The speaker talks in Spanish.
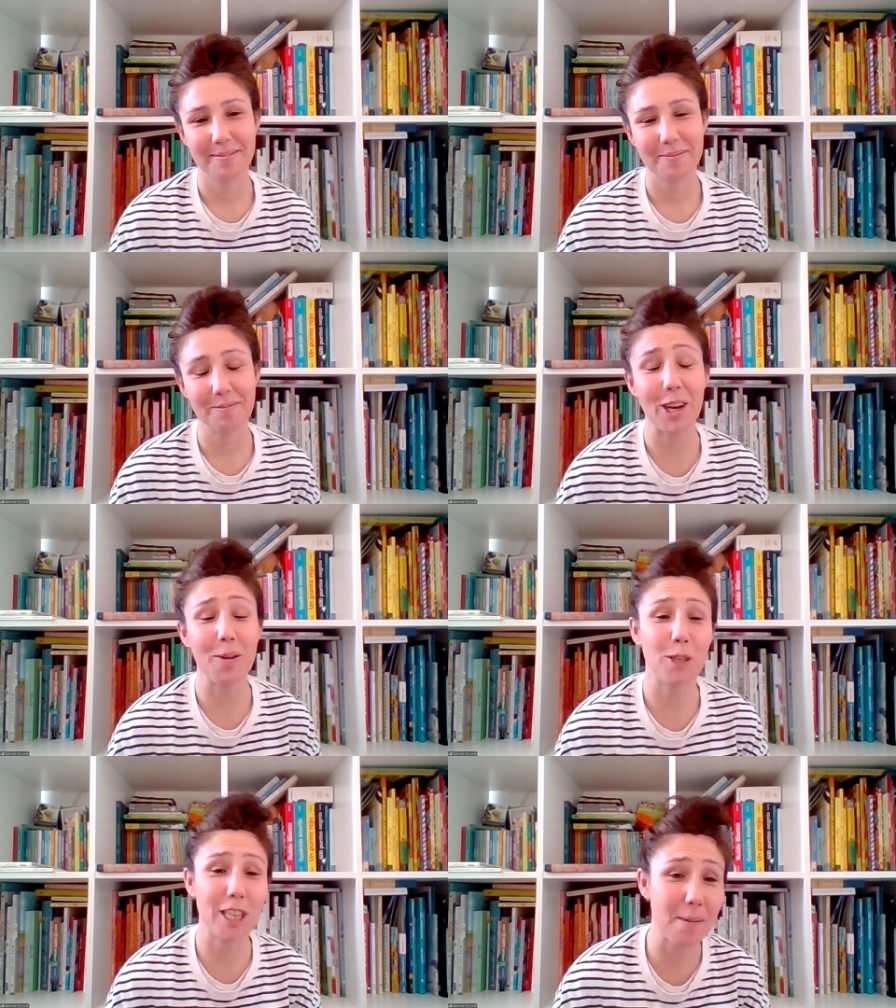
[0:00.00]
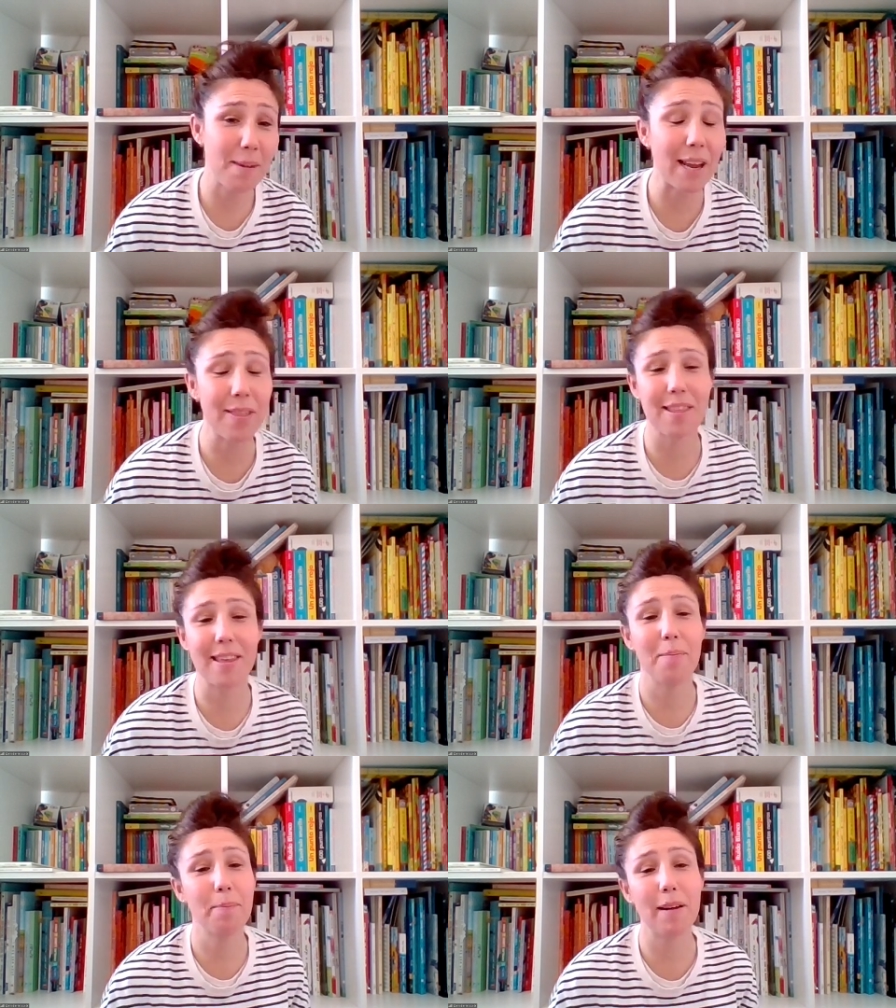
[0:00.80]
Bueno, muchísimas gracias
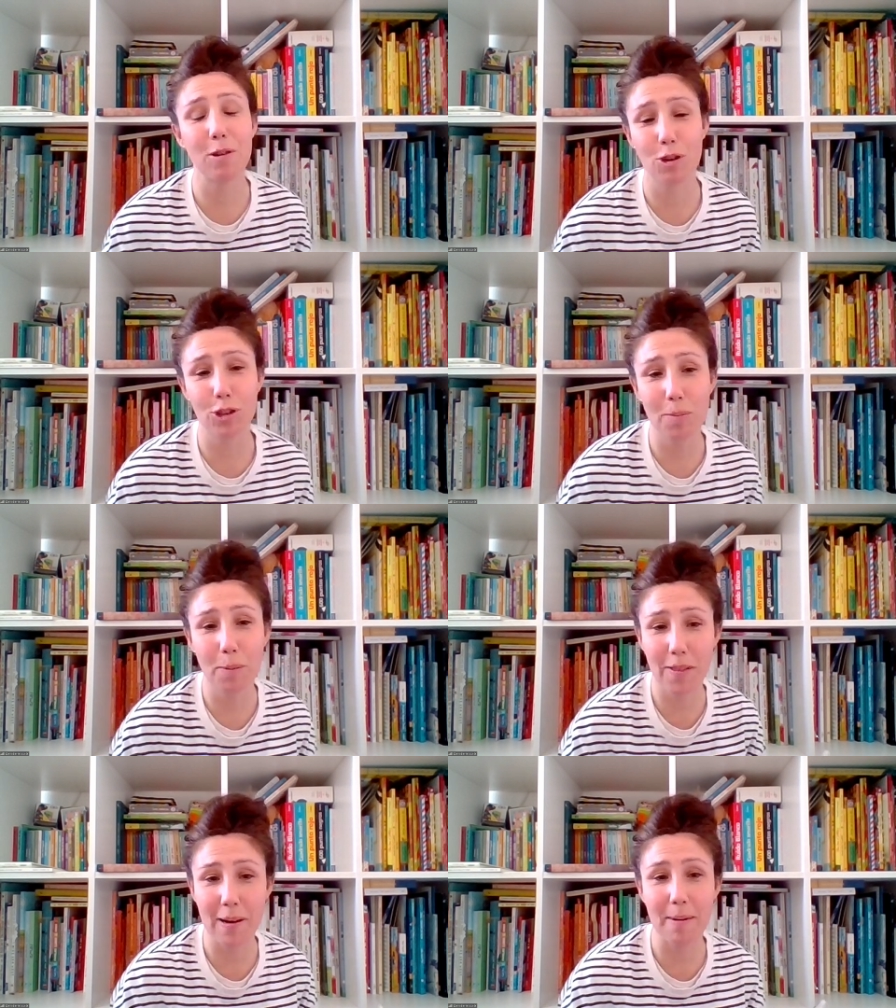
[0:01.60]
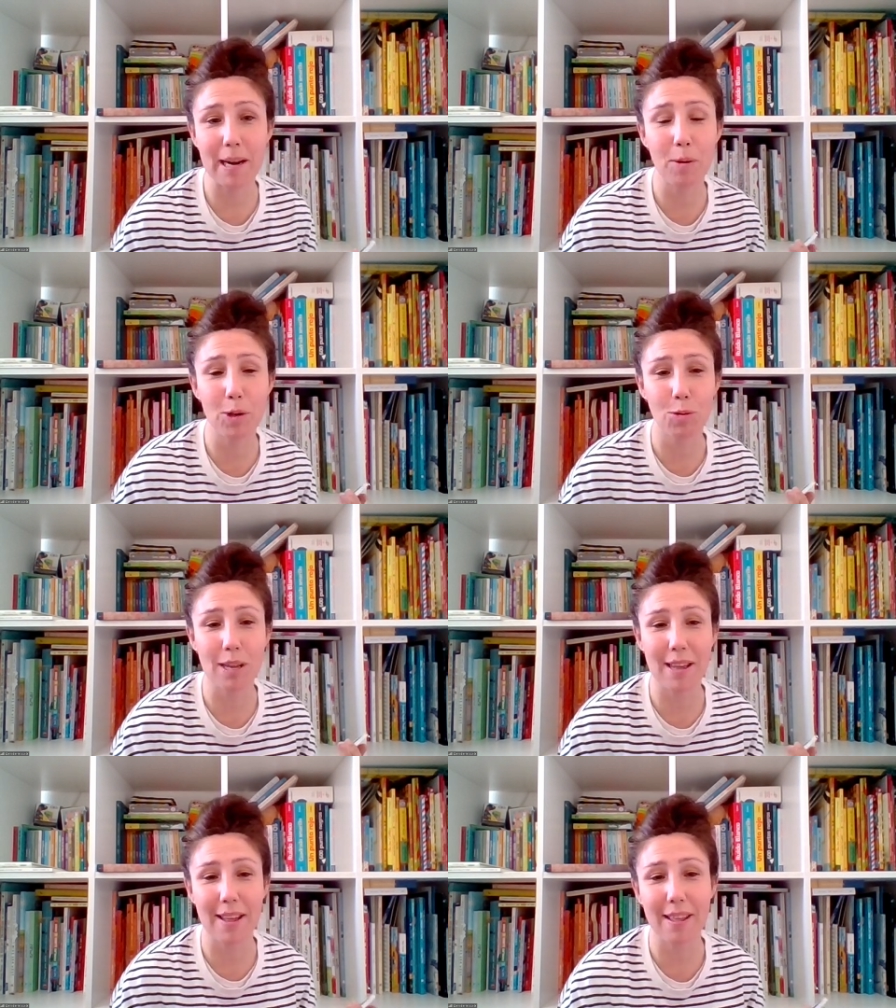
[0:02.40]
siempre a vosotros por darme la
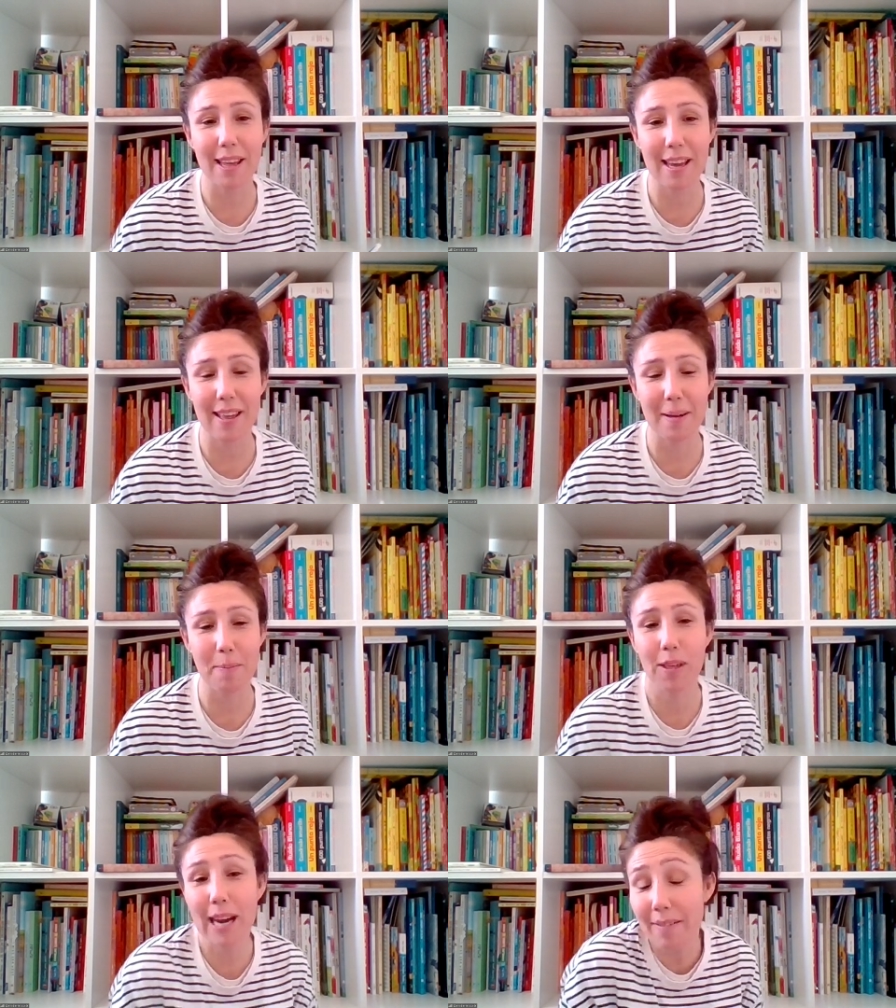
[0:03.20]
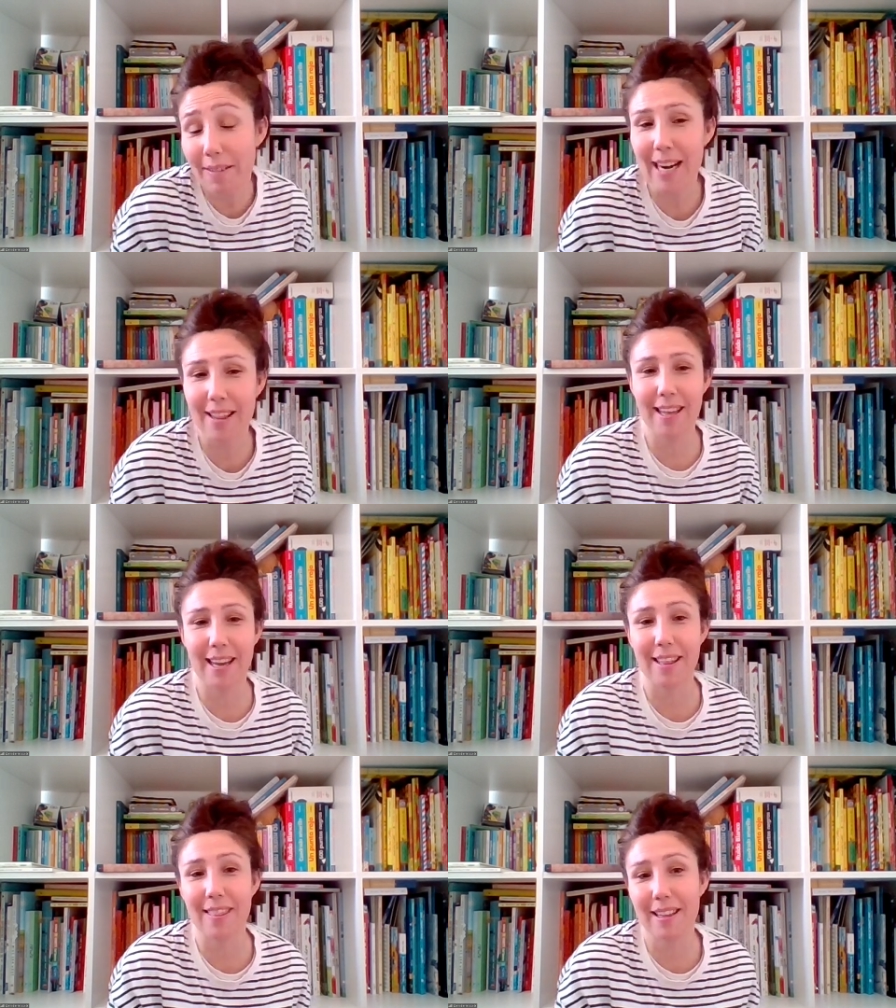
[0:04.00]
oportunidad de, poder hablar
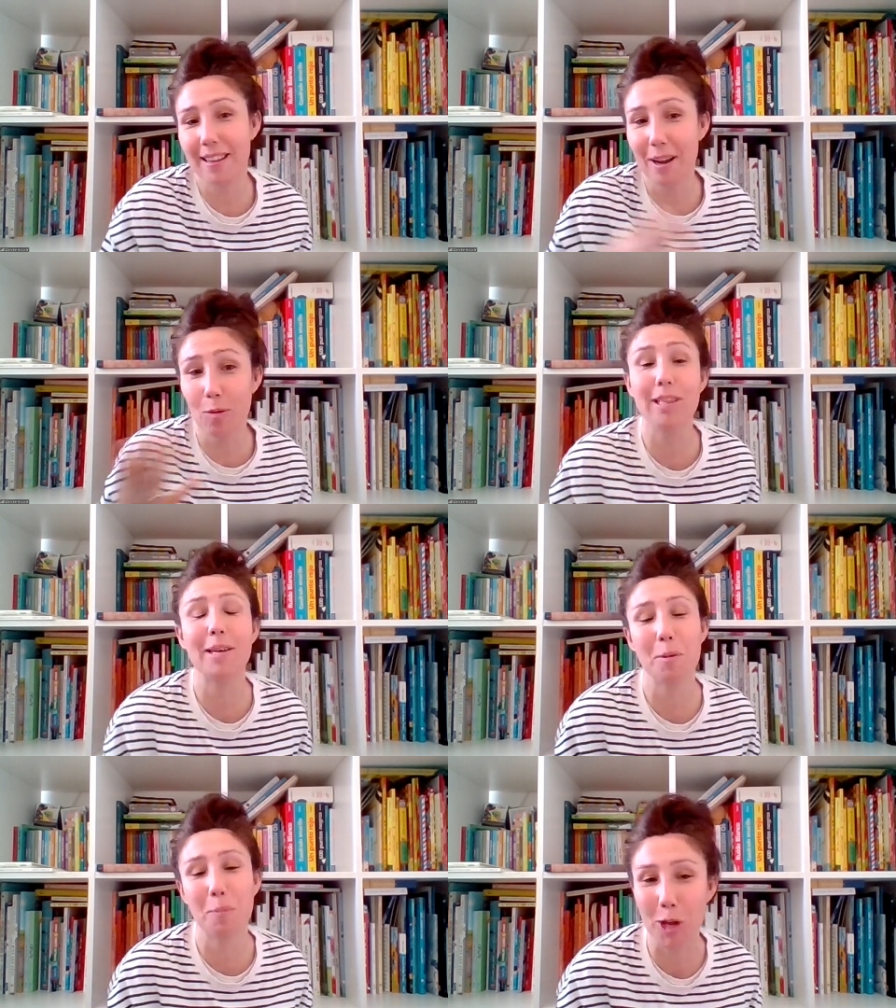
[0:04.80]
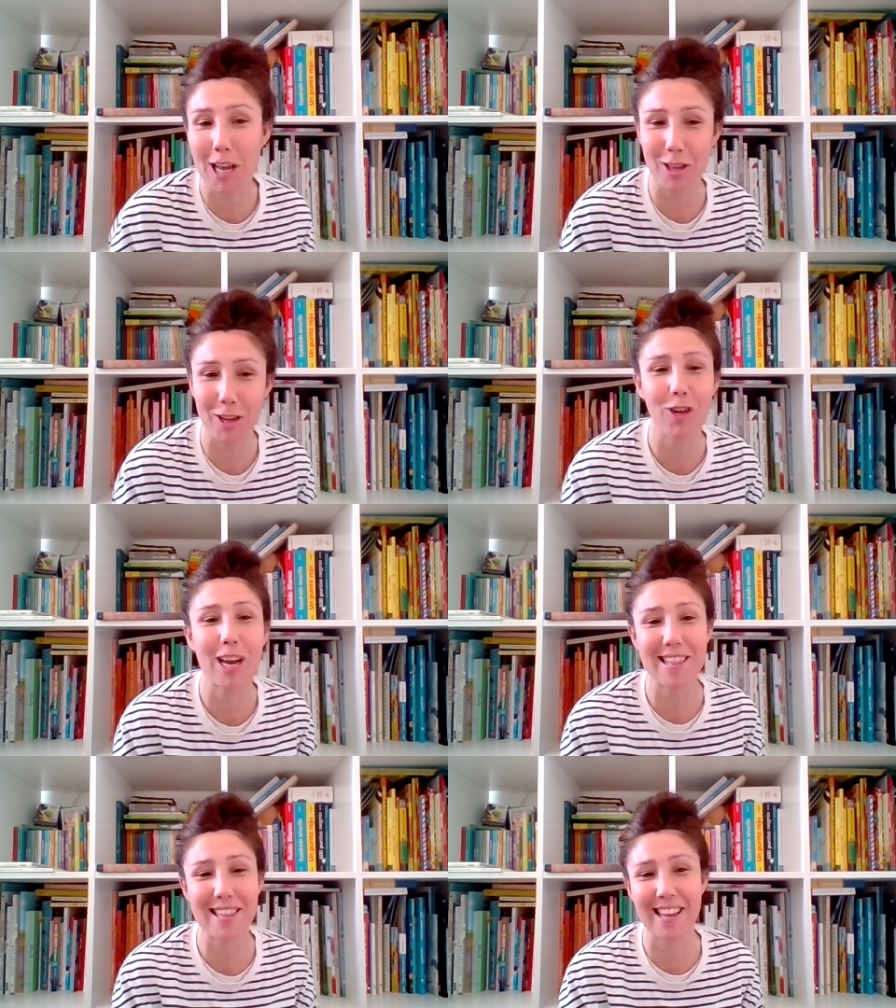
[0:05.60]
de, este último proyecto ¿no?
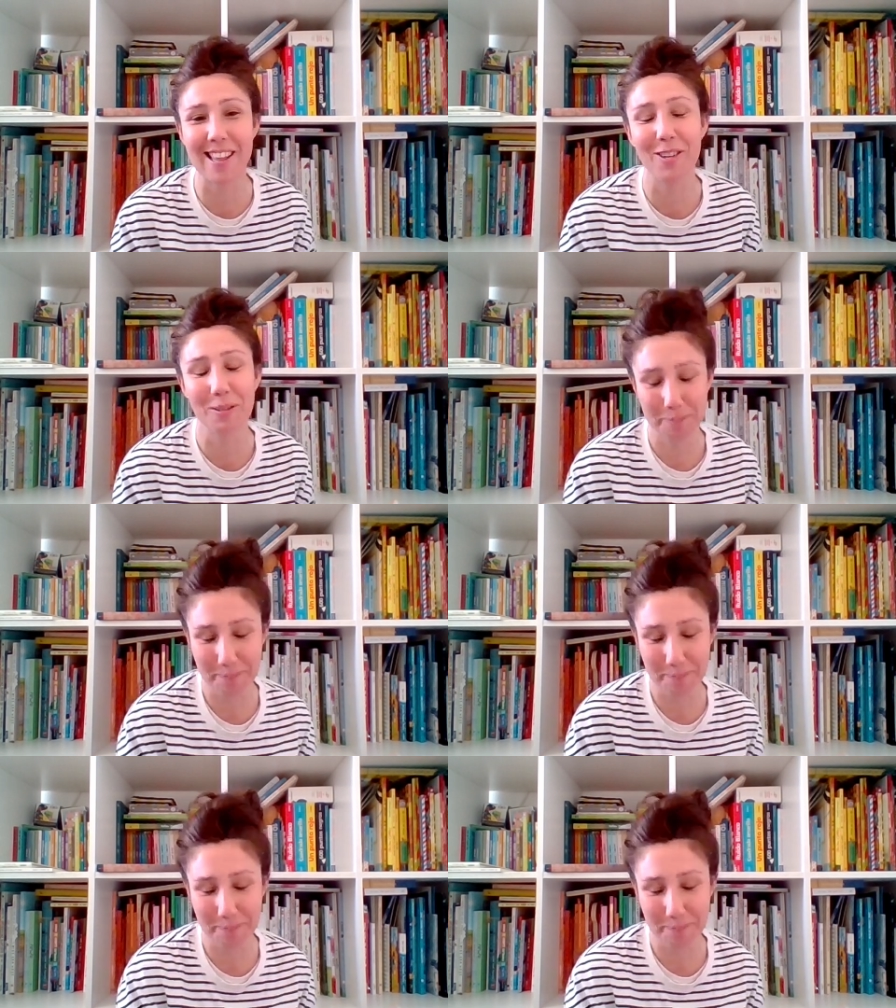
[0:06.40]
que ha salido.